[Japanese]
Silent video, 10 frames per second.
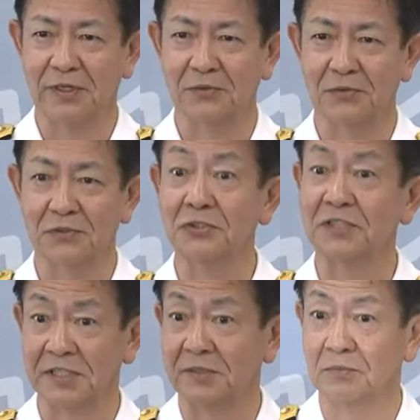の図
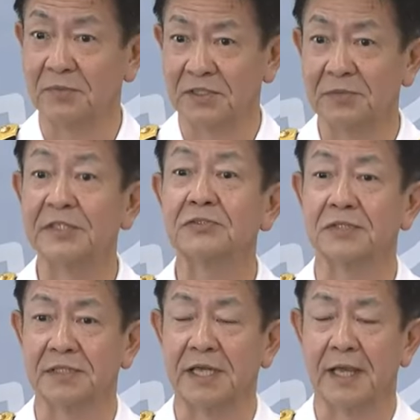に示すとで
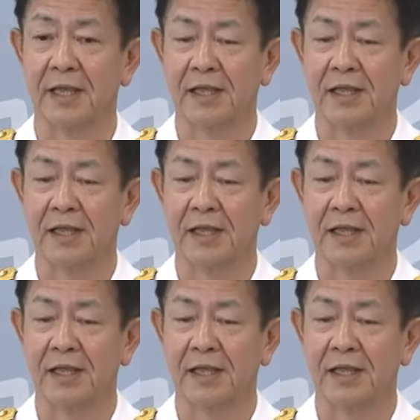すね